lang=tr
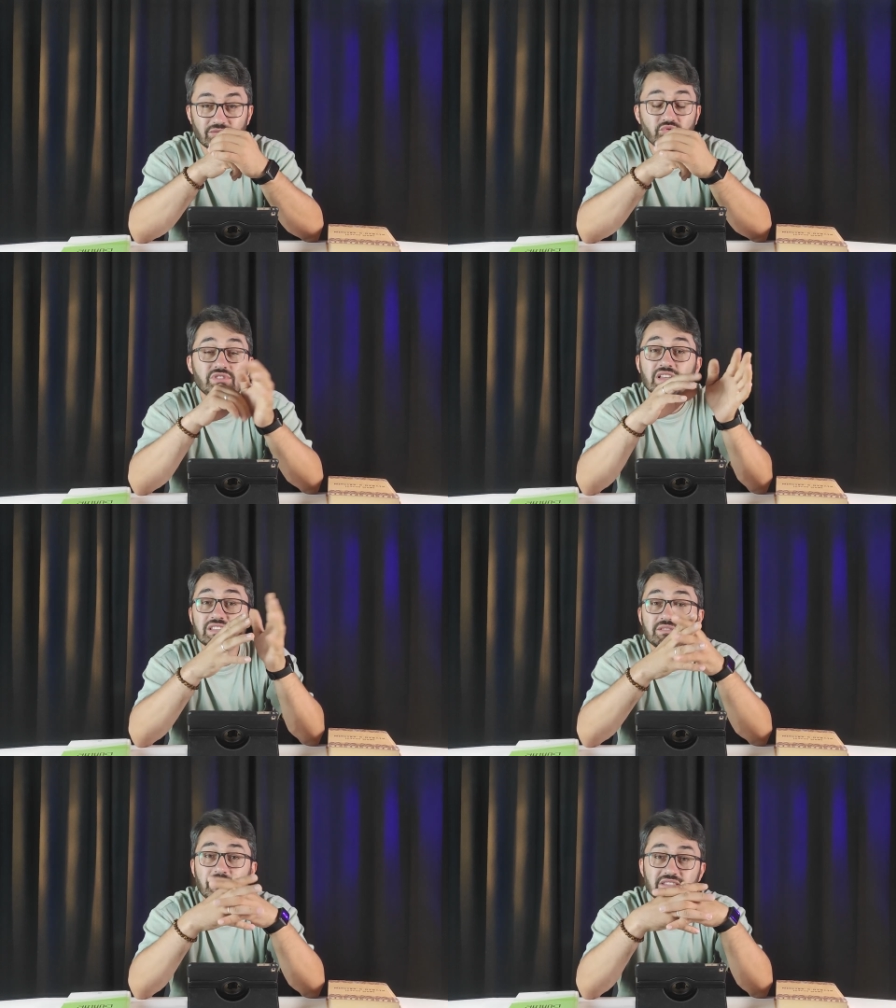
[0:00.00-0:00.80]
Bu
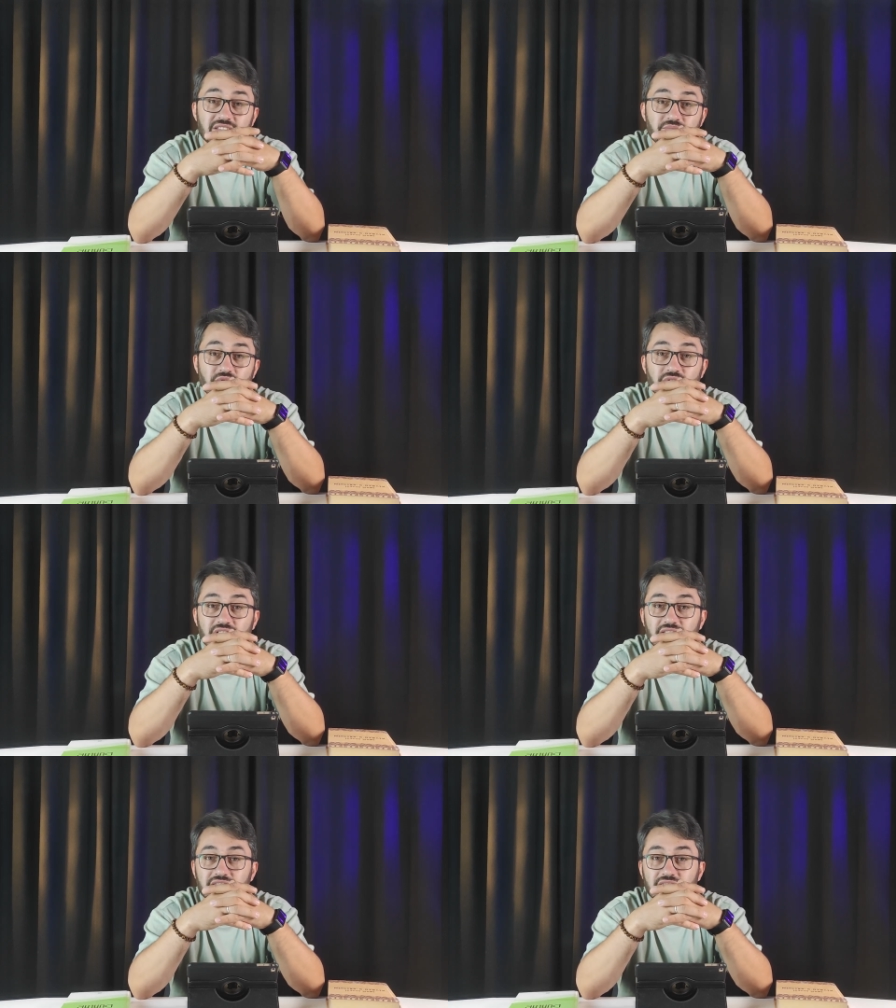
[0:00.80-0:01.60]
sadece basit bir
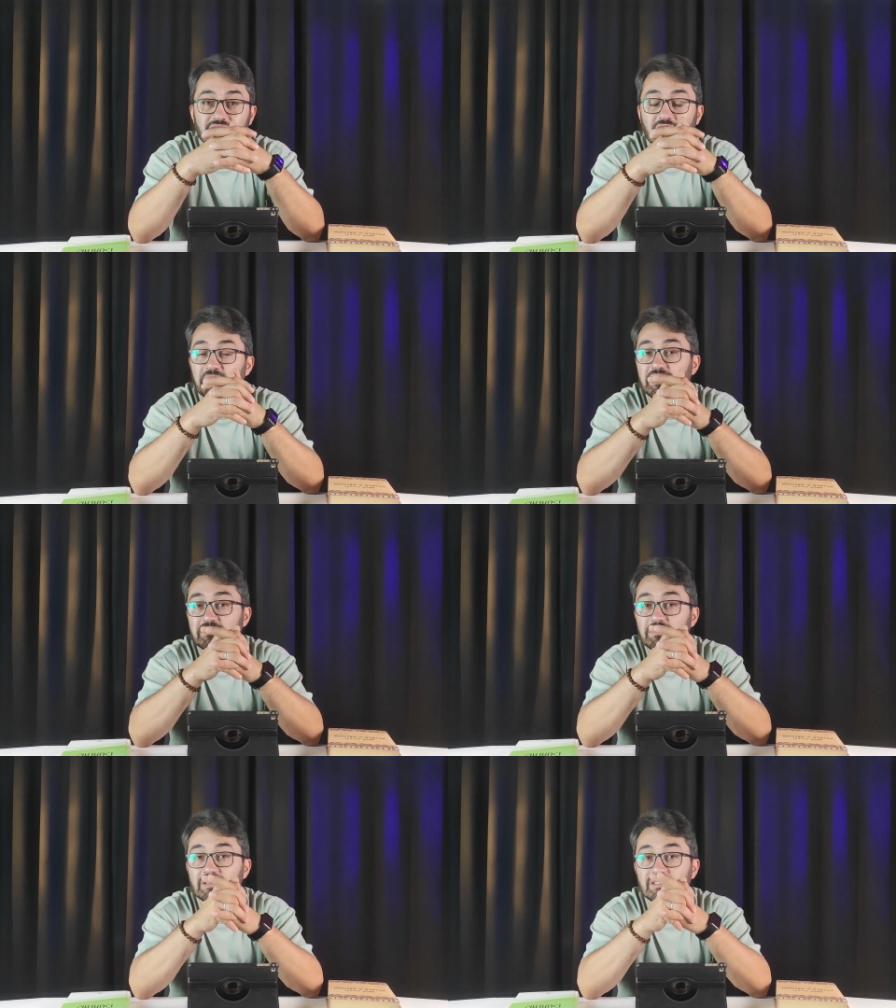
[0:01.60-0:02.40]
örnekti.
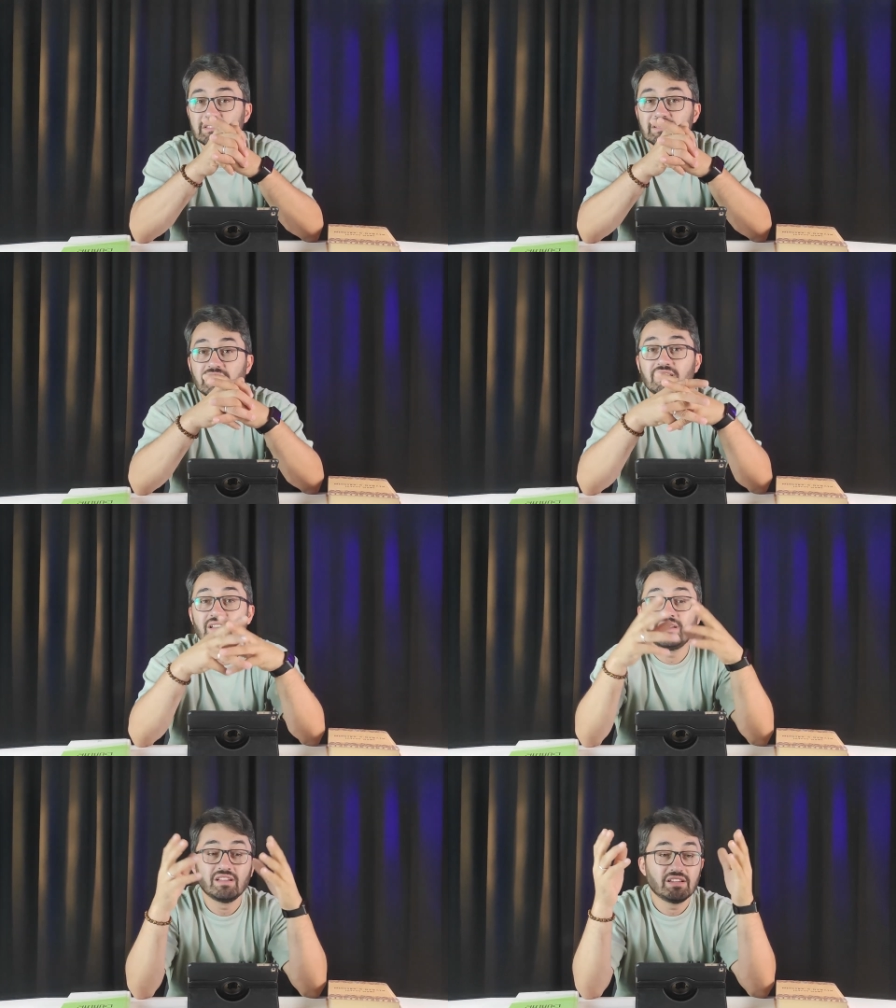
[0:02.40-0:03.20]
Apartmanda
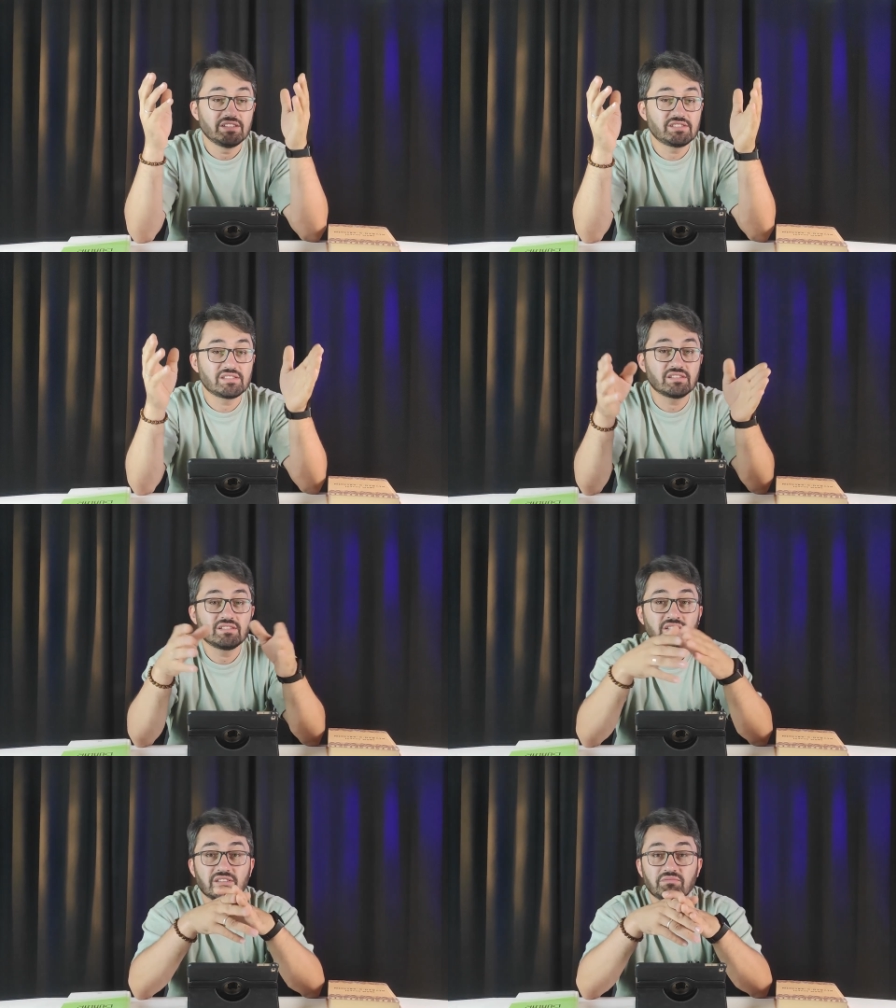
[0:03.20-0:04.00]

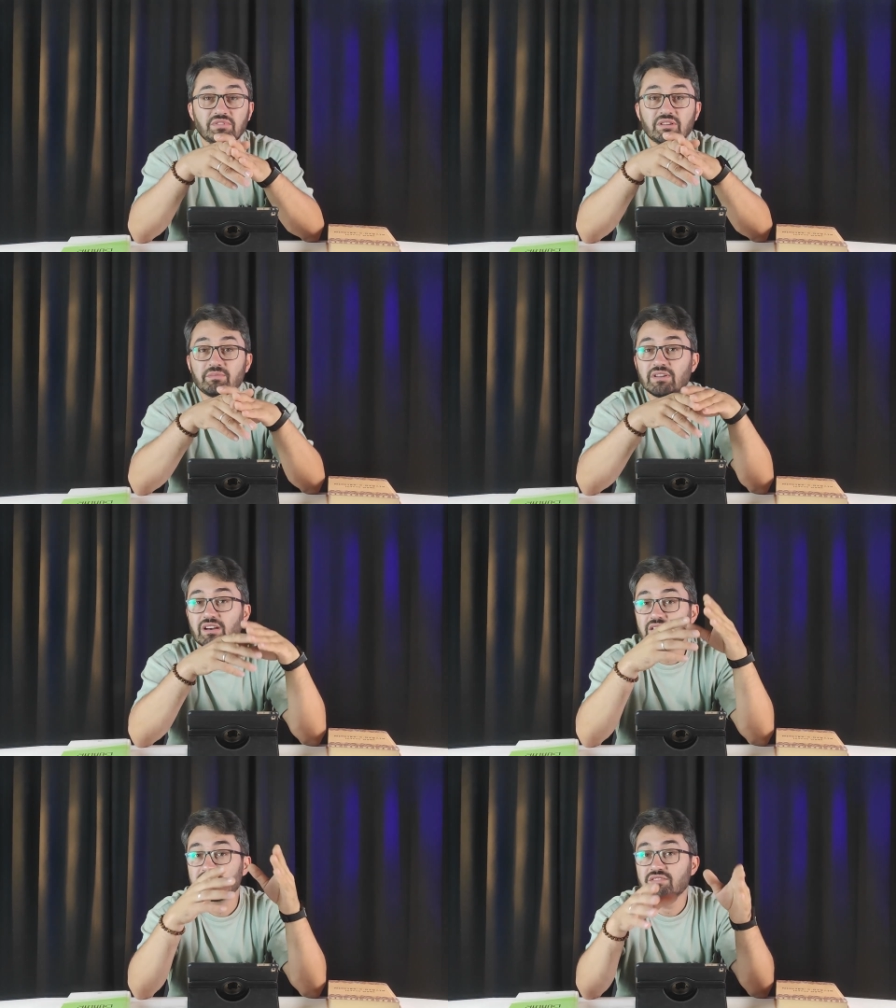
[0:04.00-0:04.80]
işte bile bile
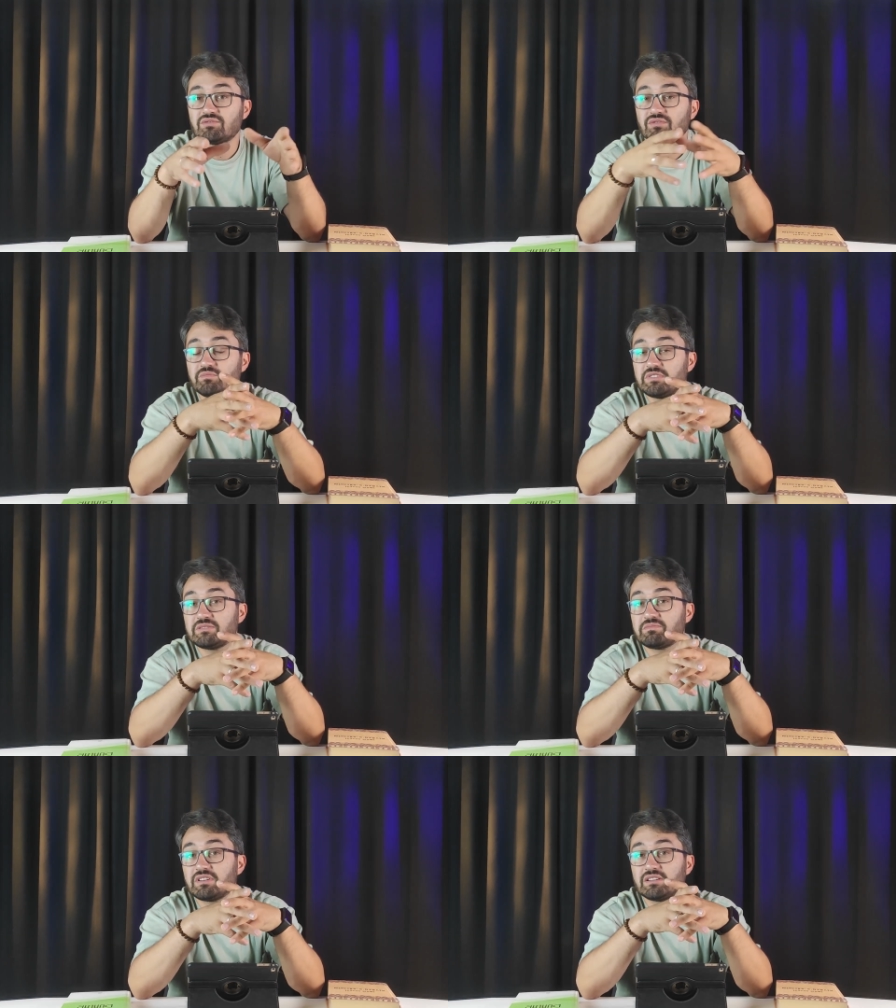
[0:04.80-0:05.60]
asansörü
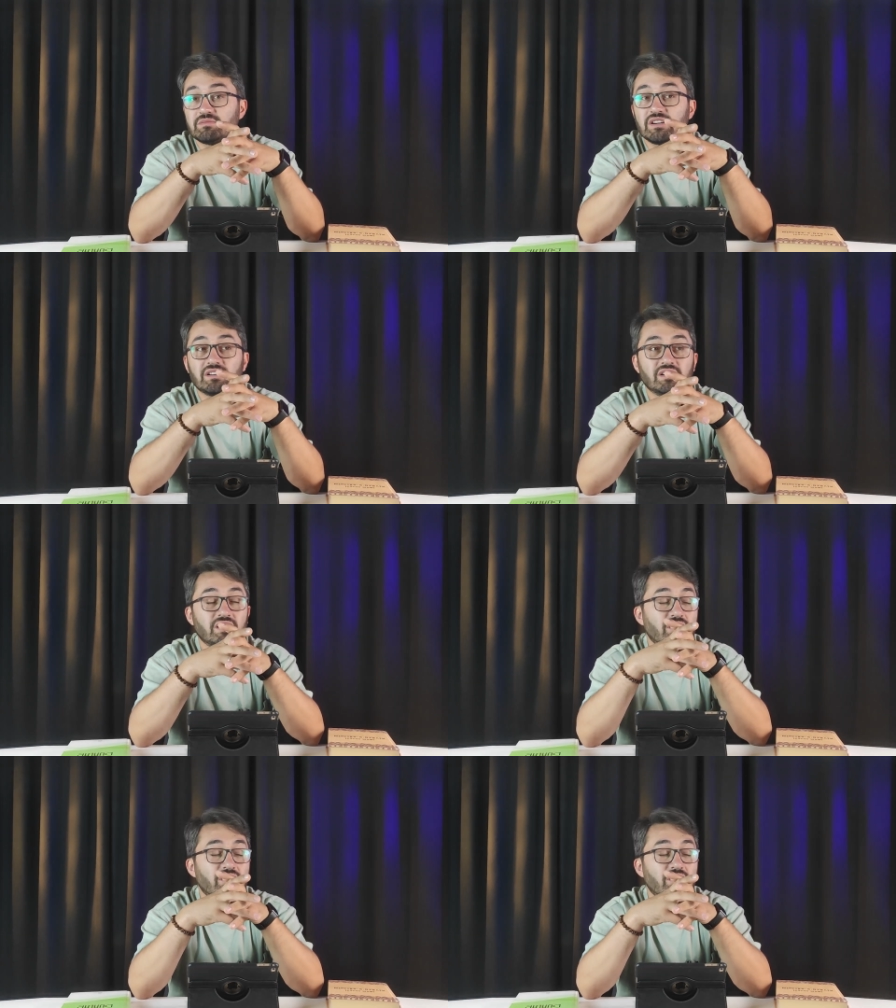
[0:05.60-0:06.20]
pis bırakmak.